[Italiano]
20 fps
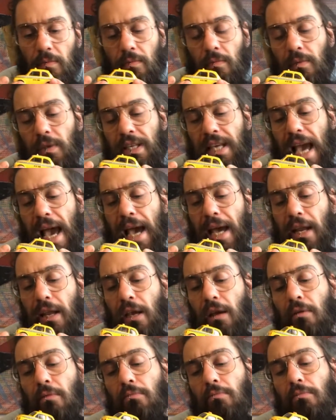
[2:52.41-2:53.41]

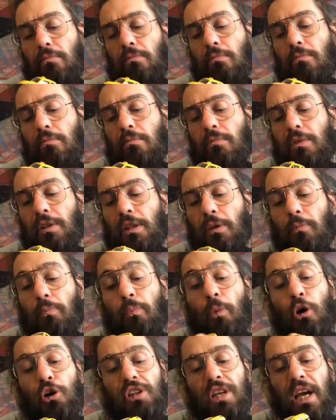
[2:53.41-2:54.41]
ieri, di un
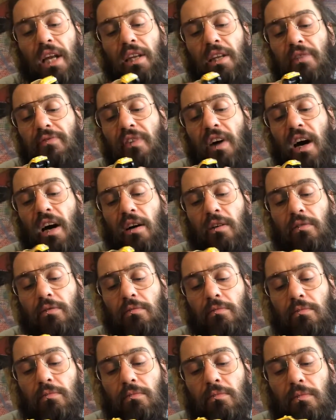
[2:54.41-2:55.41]
po' di anni fa,
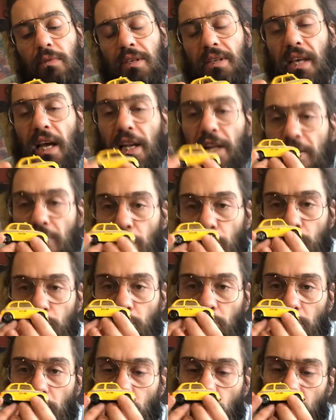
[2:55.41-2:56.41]
salivo su
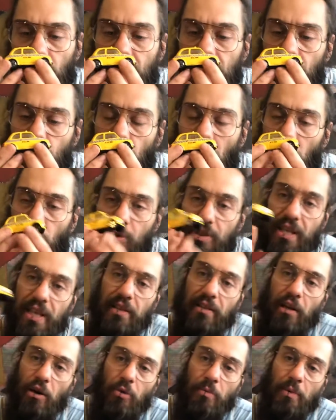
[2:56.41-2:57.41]
un cos una
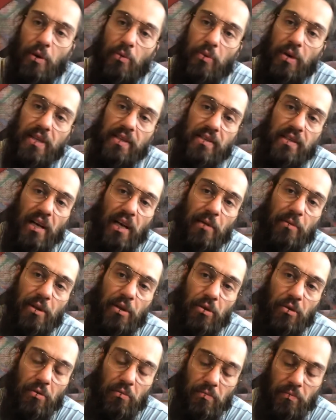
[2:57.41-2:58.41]
cosetta come questa,
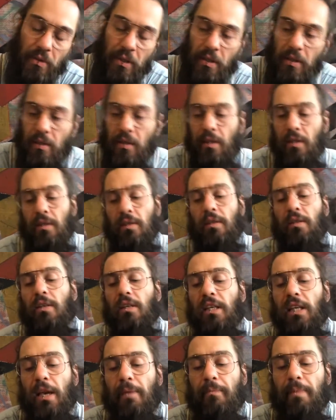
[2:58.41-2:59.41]
capito?
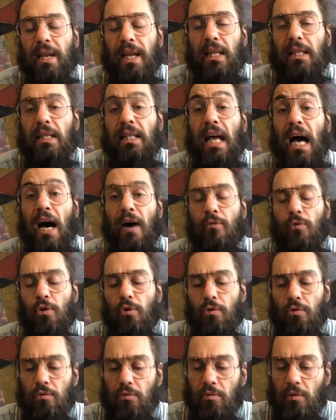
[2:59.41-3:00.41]
che me ne andavo
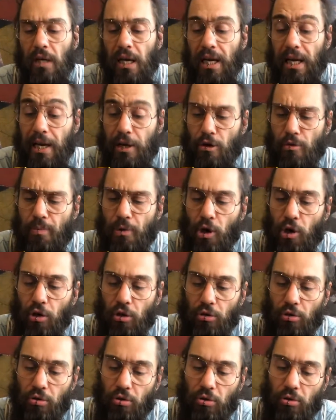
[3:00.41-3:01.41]

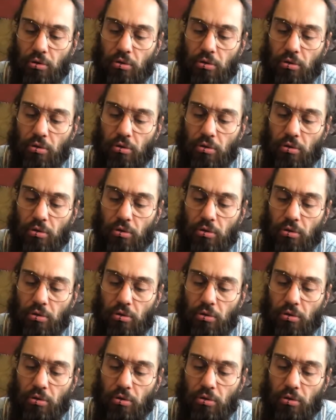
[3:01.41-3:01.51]
all'aeroporto,